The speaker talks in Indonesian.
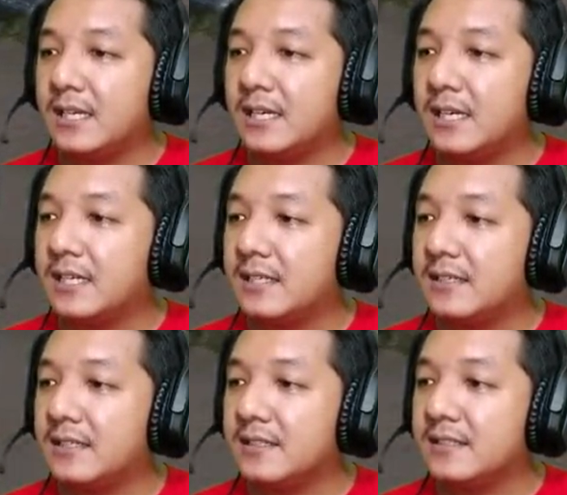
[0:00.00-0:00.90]

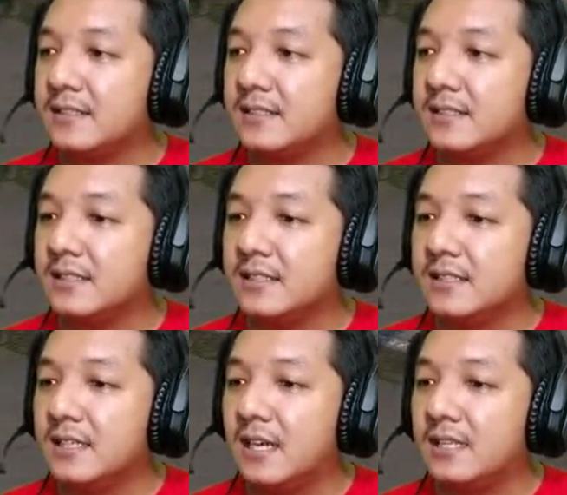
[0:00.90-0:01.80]

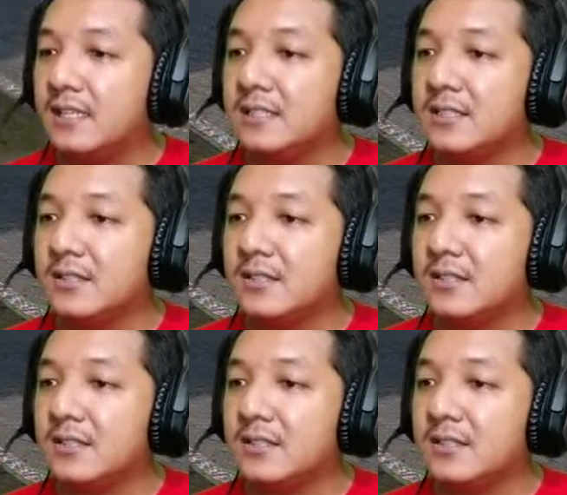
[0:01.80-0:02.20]
hmm. hati-hati hmm.